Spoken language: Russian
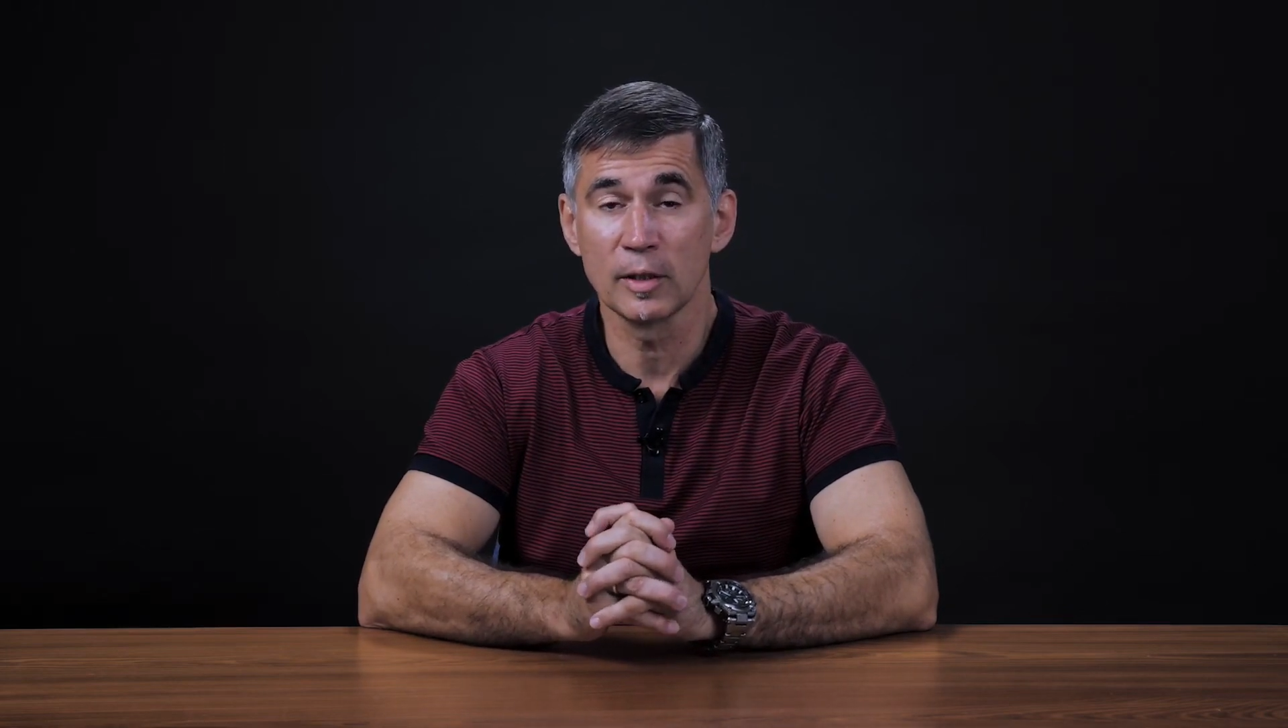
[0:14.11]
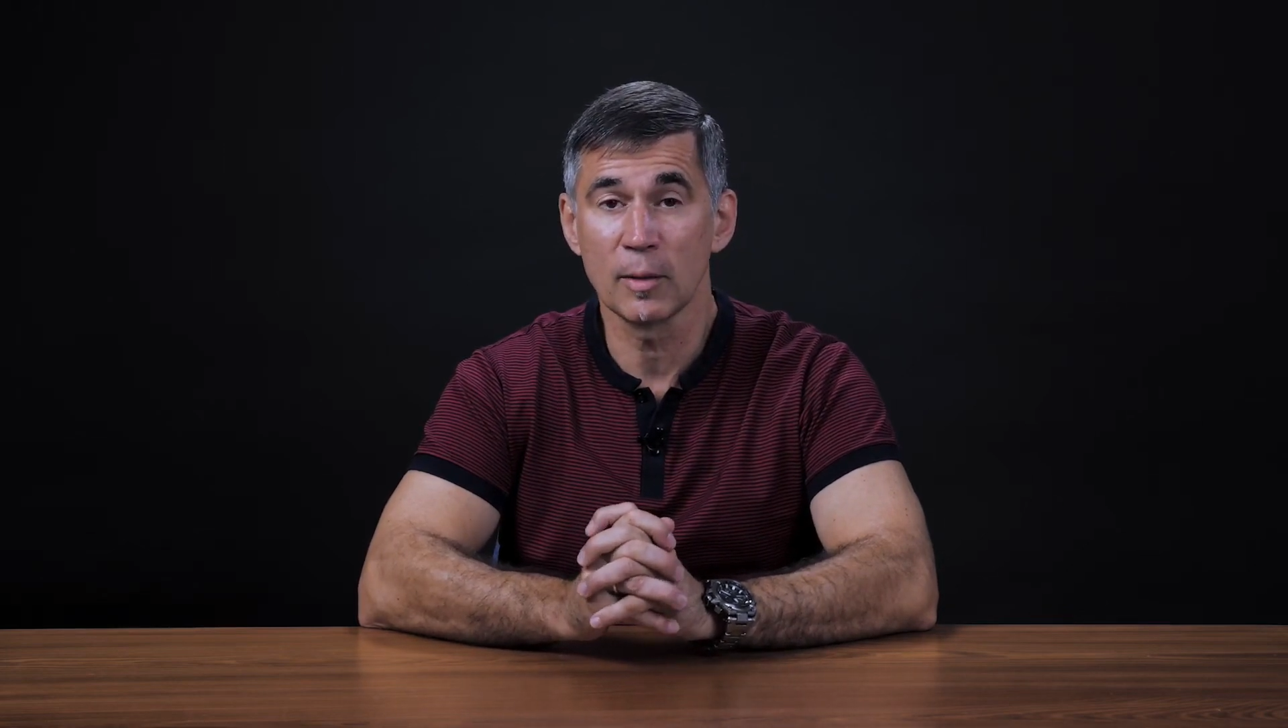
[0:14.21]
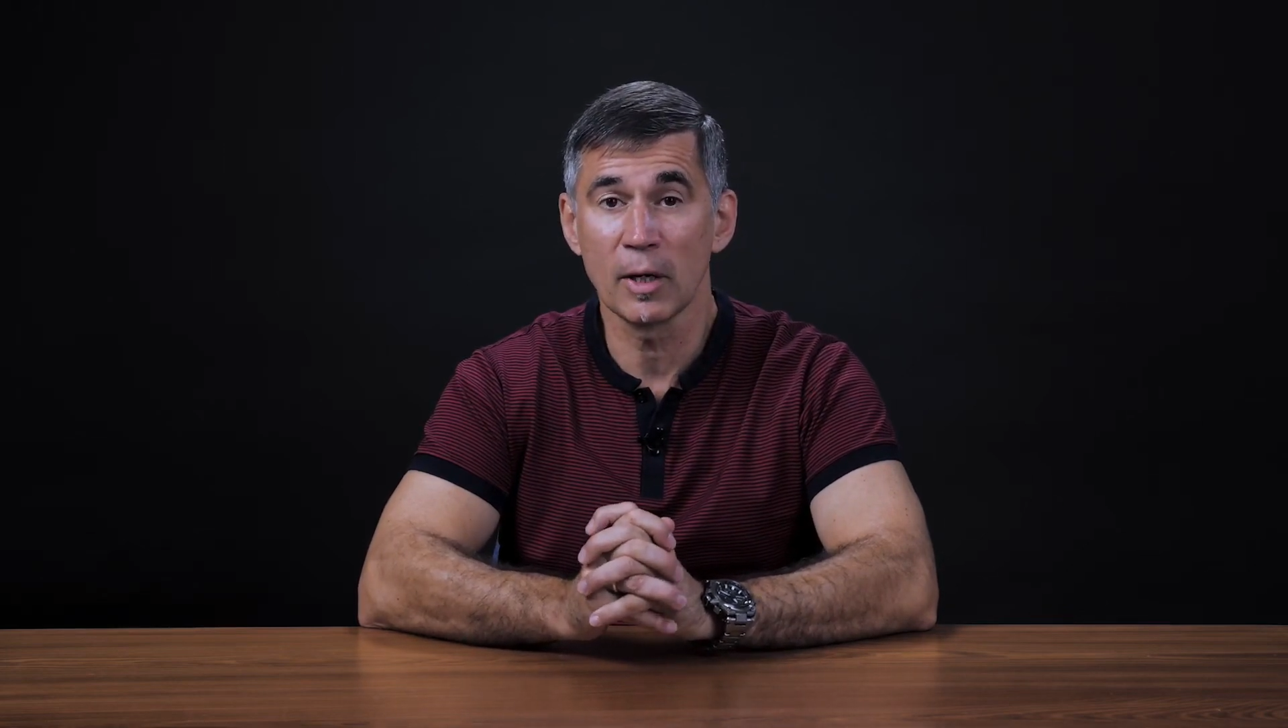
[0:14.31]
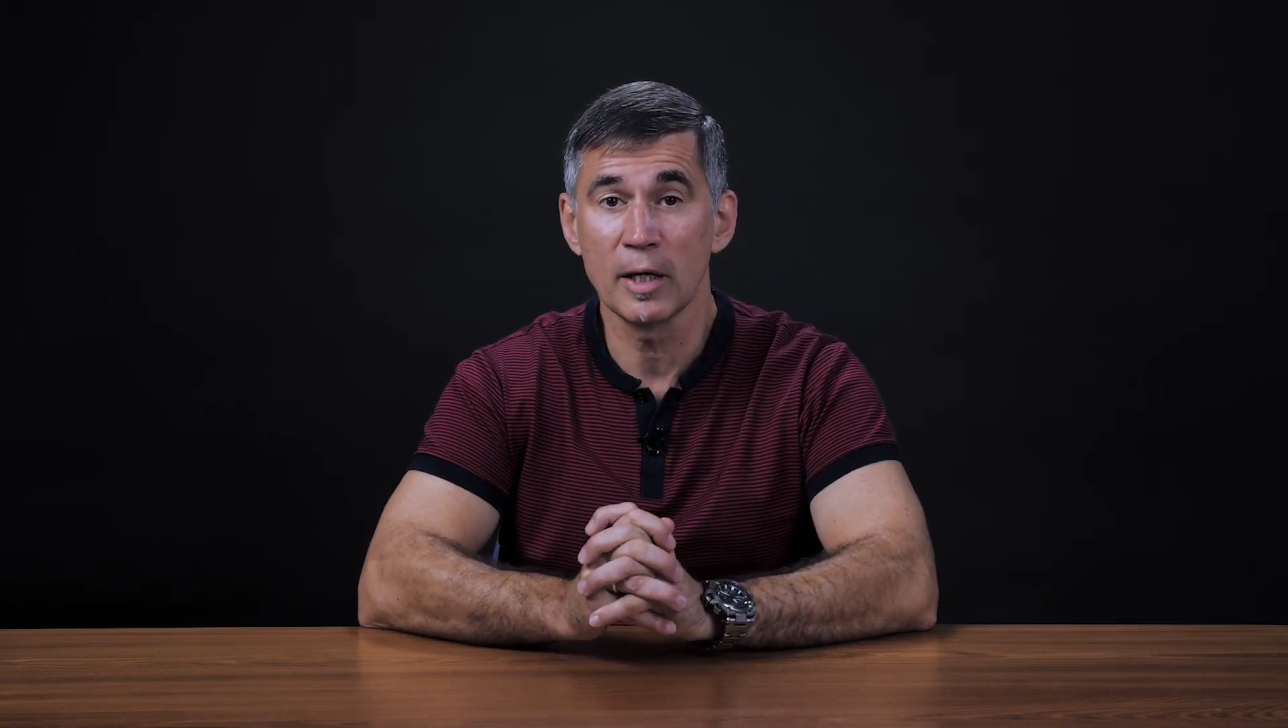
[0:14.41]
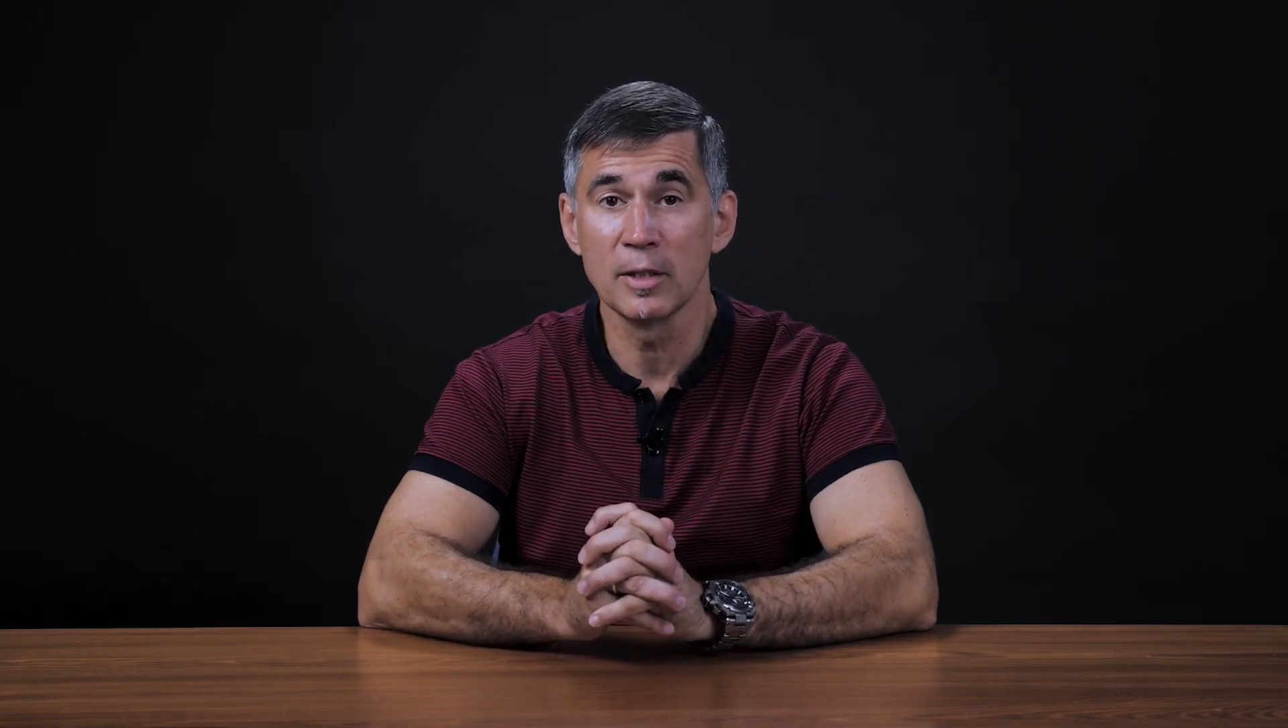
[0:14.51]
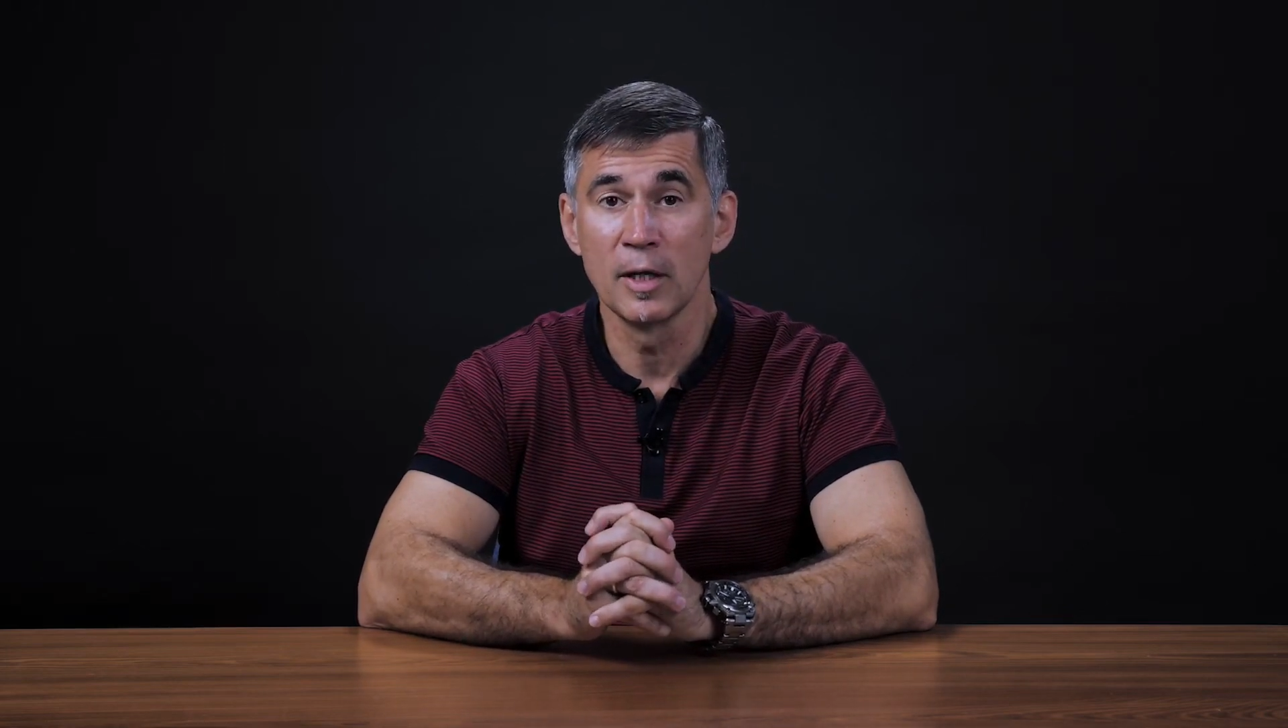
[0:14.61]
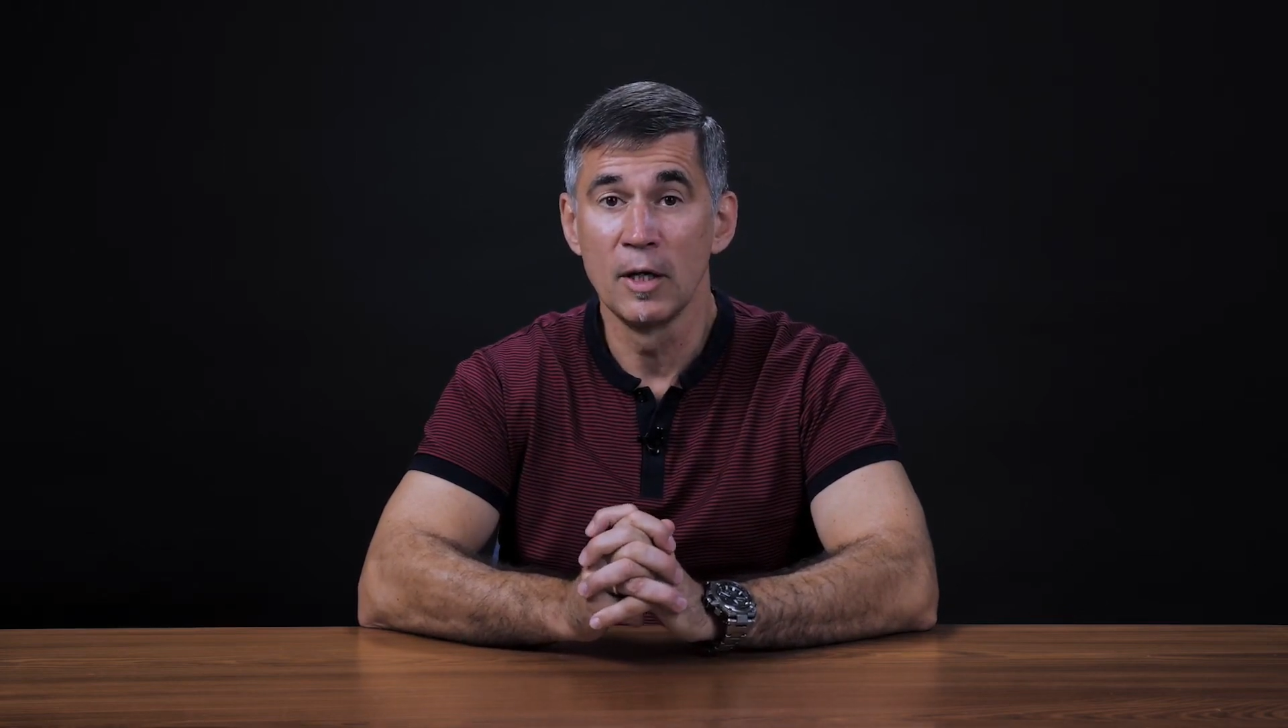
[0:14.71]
отобрать